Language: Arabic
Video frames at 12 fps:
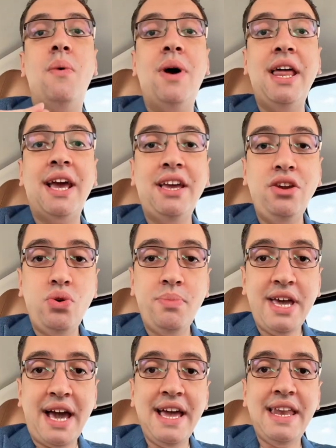ولكنه
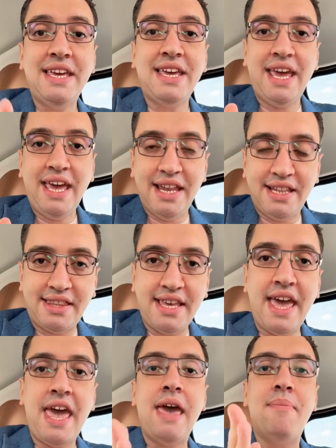بيعالج
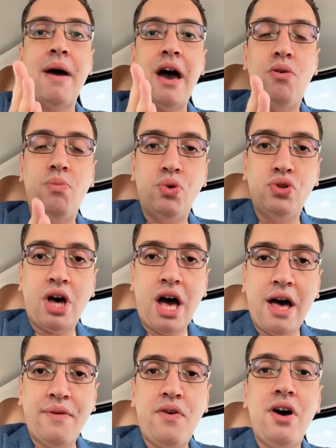التهاب أو
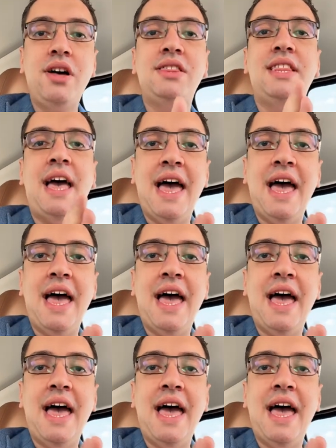مضاعفات